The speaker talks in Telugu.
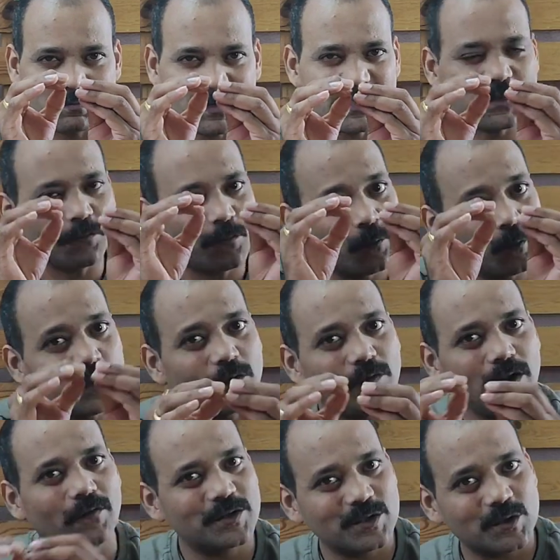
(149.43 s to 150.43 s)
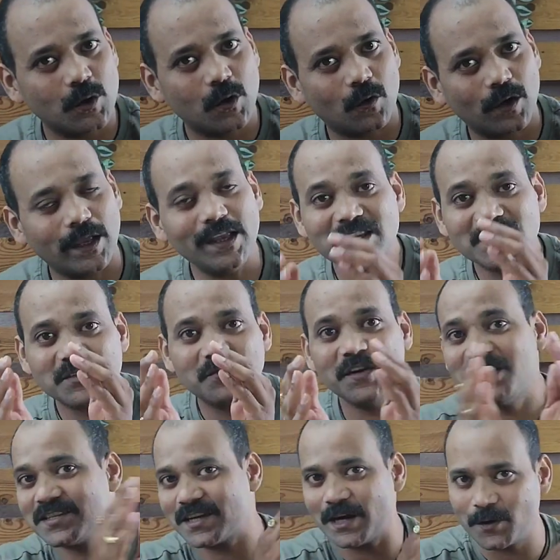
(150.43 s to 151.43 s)
మంచి ఫ్రూటీ ఫ్లేవర్స్ కూడా ఉన్నాయి
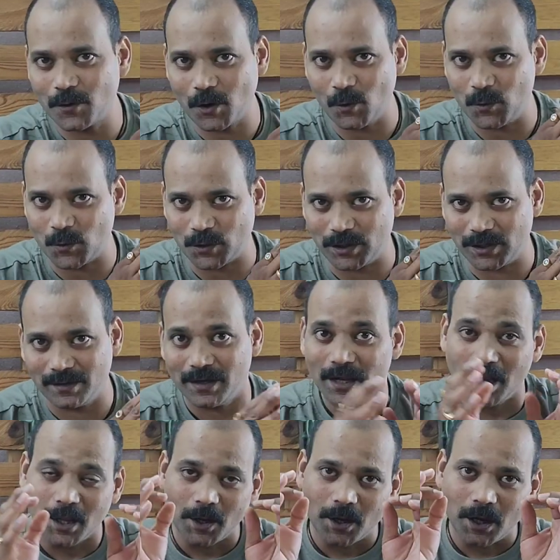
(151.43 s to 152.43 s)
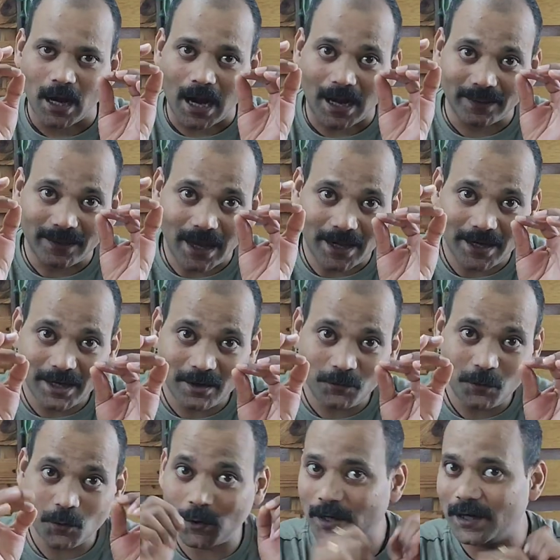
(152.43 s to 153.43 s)
స్వీట్ సైడ్ కూడా ఉంటుంది దాని
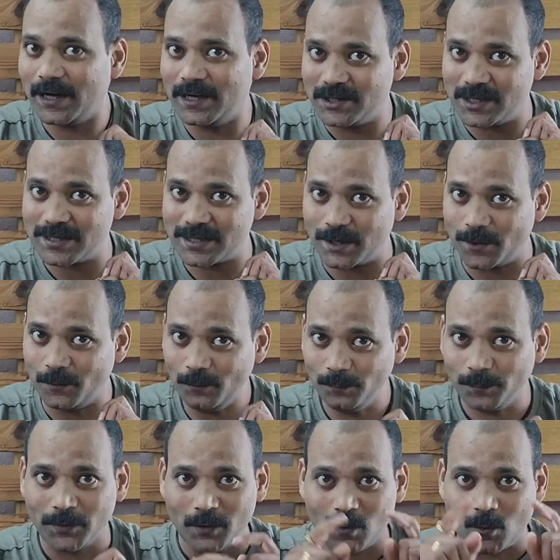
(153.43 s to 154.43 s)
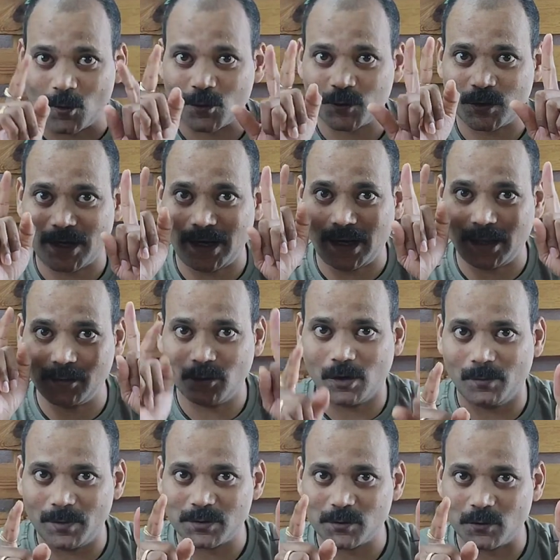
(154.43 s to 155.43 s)
రివ్యూ కూడా నేను చేశాను ఒకసారి అది
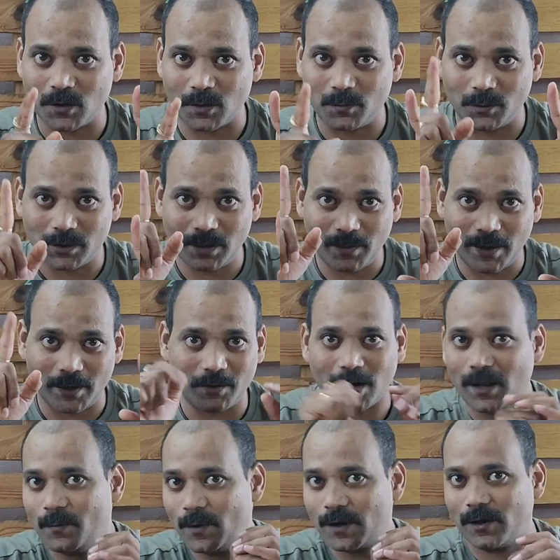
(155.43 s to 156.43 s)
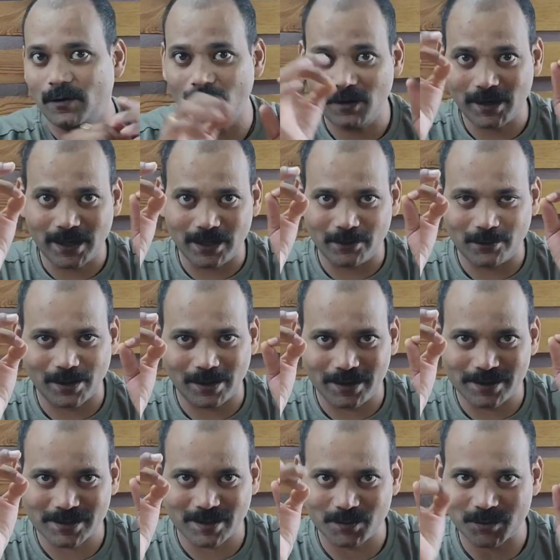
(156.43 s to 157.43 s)
కూడా మీరు చూడకపోతే పైన ఐ బటన్లో కింద ఉన్న
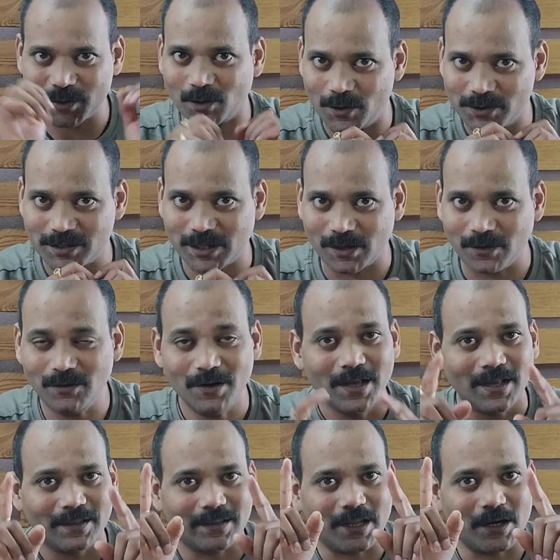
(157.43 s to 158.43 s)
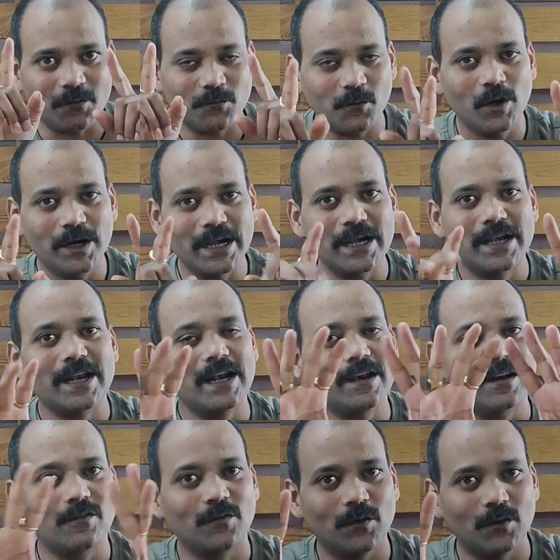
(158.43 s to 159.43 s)
డిస్క్రిప్షన్లో ఇస్తాను దాని ఫుల్
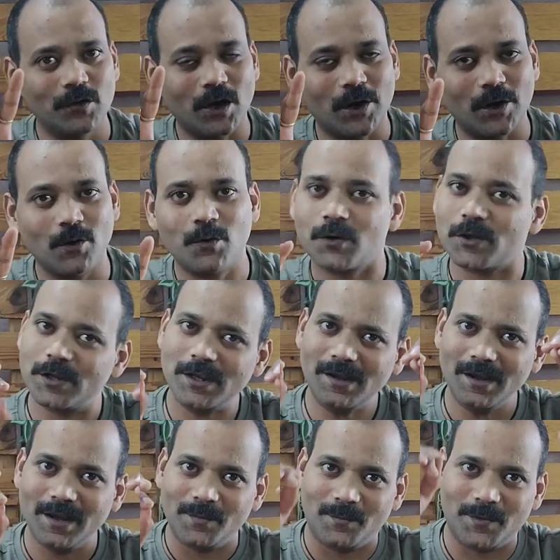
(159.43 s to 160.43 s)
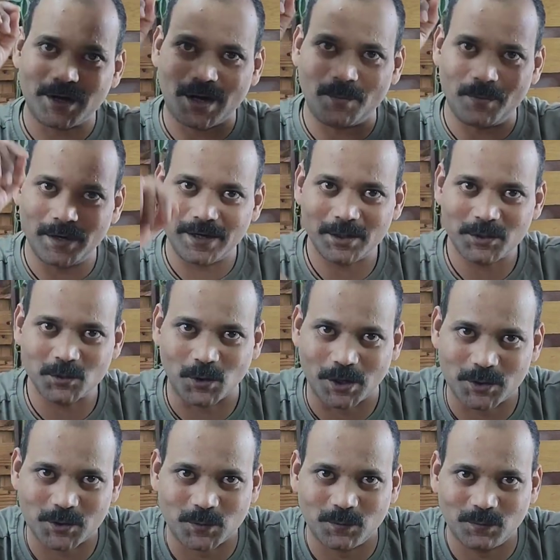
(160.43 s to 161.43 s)
డీటెయిల్డ్ రివ్యూ దాంట్లో ఉంటుంది మీరు కంప్లీట్గా
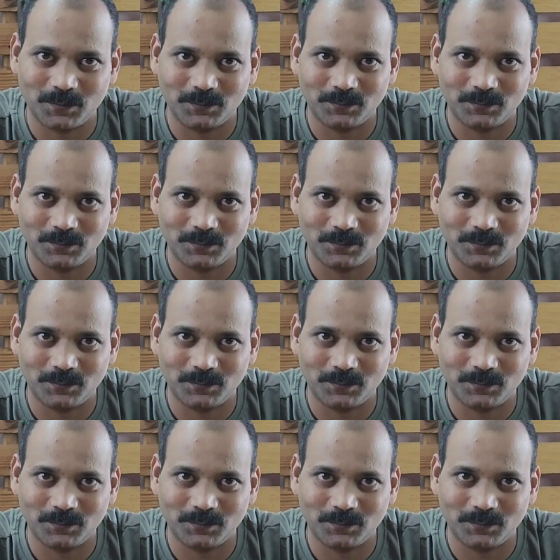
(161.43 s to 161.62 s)
చూడొచ్చు